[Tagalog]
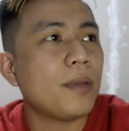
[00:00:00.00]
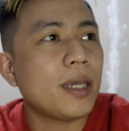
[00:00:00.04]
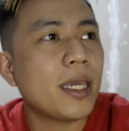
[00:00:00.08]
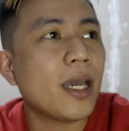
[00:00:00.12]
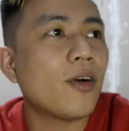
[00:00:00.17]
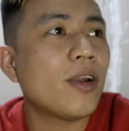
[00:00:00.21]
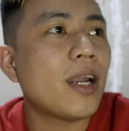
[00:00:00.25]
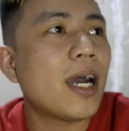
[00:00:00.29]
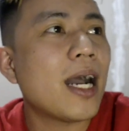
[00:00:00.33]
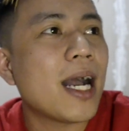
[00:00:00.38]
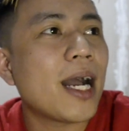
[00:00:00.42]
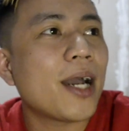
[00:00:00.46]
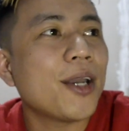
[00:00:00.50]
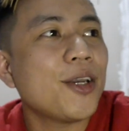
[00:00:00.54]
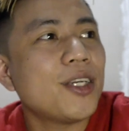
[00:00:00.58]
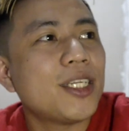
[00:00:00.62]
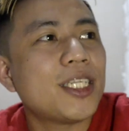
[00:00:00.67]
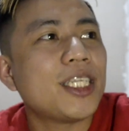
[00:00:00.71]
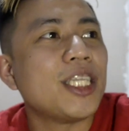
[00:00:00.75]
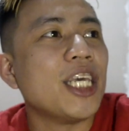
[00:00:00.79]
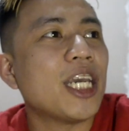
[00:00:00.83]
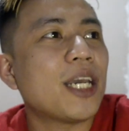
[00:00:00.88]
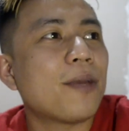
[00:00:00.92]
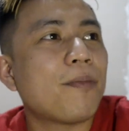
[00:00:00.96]
Bigyan ko na nga kayong
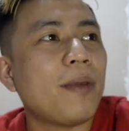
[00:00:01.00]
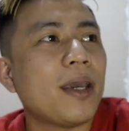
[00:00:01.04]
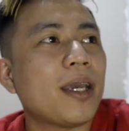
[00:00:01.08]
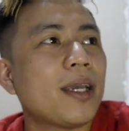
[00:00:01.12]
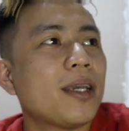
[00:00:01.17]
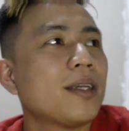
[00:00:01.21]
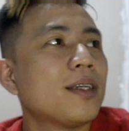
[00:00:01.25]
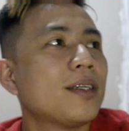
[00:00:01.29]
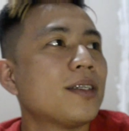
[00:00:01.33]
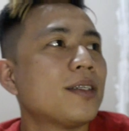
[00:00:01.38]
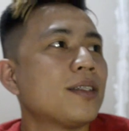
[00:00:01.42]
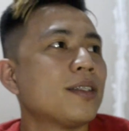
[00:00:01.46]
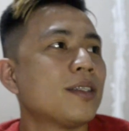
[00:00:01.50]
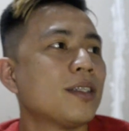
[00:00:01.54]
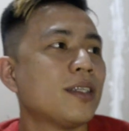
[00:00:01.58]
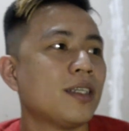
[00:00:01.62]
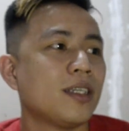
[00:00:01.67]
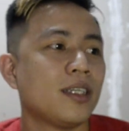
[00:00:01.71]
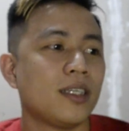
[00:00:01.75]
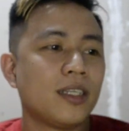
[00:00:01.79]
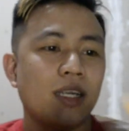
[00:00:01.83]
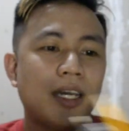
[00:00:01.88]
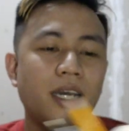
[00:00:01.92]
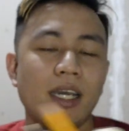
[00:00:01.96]
sneak peek
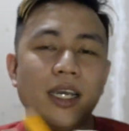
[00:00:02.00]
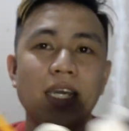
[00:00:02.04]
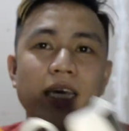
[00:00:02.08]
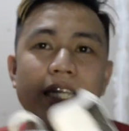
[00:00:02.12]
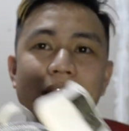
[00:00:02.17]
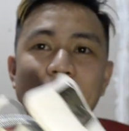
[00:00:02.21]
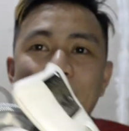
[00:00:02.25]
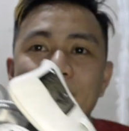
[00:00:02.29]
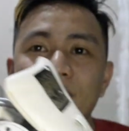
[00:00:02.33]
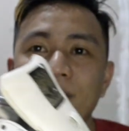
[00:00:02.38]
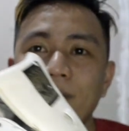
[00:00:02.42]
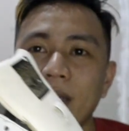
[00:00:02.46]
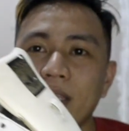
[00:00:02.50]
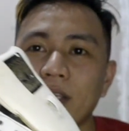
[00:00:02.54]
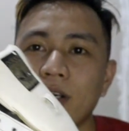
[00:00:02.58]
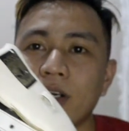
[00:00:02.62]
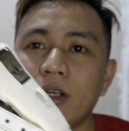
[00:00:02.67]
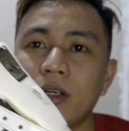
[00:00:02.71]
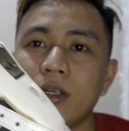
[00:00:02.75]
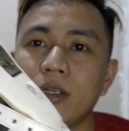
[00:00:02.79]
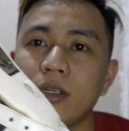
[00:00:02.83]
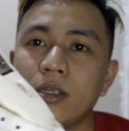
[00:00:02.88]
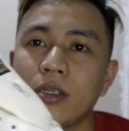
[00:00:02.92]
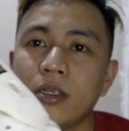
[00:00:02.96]
Makikita nyo ba
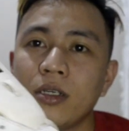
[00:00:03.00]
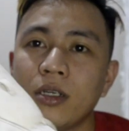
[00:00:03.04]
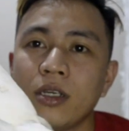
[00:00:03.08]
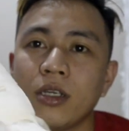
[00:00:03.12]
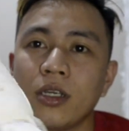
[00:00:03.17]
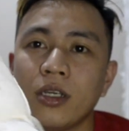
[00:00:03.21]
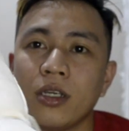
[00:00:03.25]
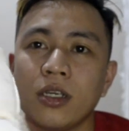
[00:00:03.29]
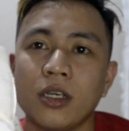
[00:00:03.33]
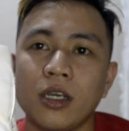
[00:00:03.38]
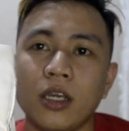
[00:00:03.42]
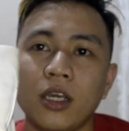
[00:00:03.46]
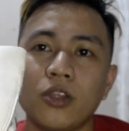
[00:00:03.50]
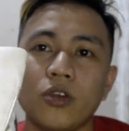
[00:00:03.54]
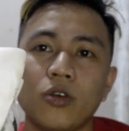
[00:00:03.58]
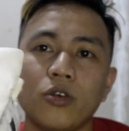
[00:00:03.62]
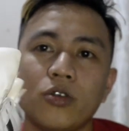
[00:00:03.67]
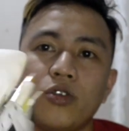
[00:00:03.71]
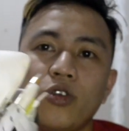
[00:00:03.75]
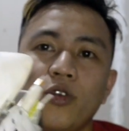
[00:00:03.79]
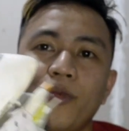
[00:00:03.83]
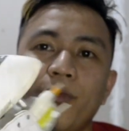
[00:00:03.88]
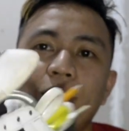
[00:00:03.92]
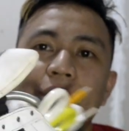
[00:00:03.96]
to? Itong
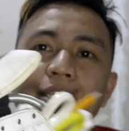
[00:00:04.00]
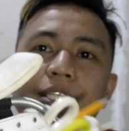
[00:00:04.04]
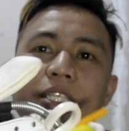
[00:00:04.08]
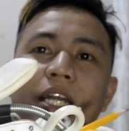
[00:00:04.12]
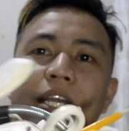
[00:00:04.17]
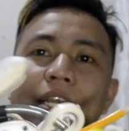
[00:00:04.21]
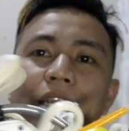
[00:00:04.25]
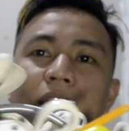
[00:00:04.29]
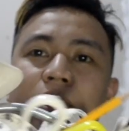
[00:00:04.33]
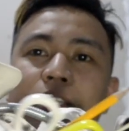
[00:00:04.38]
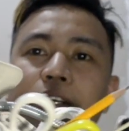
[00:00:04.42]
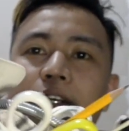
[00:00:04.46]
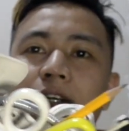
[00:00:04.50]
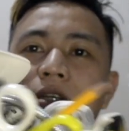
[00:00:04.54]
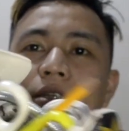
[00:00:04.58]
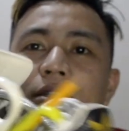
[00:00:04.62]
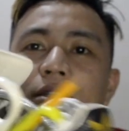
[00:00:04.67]
superstar na to.